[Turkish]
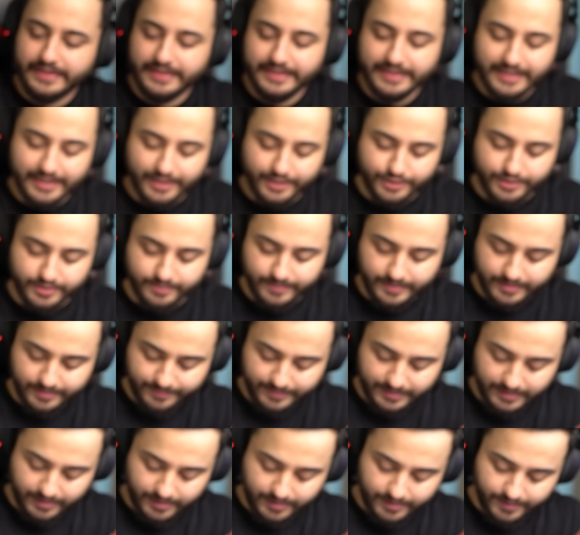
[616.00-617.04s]
Yine açılmadı
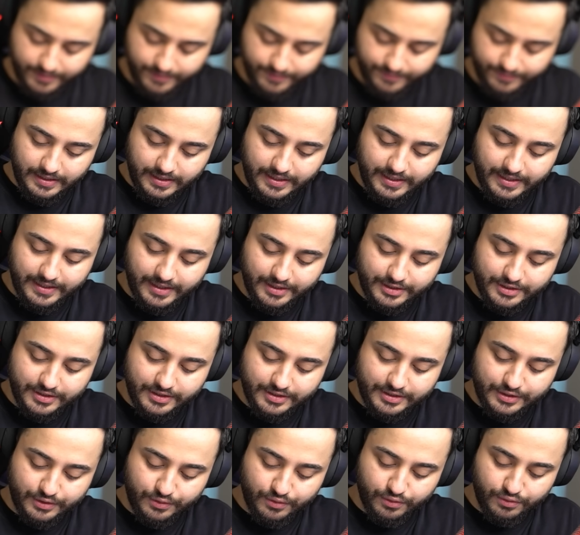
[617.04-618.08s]
bir dakika. İlk
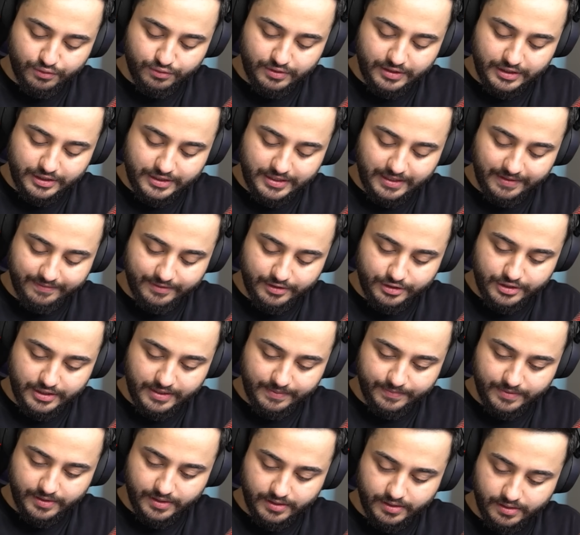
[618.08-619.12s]
açılışı görün diye
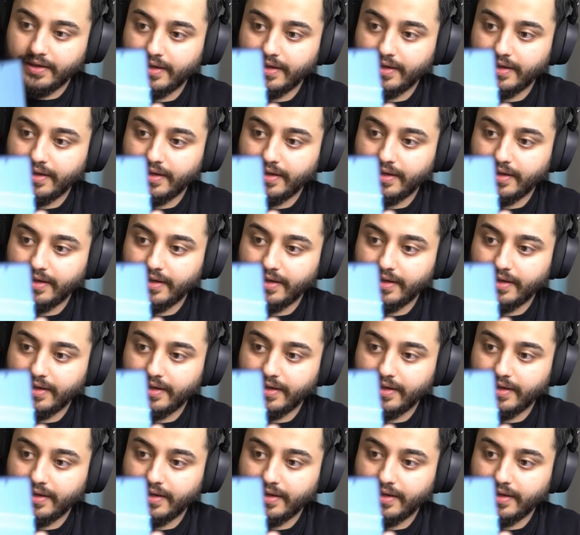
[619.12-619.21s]
çevireceğim de.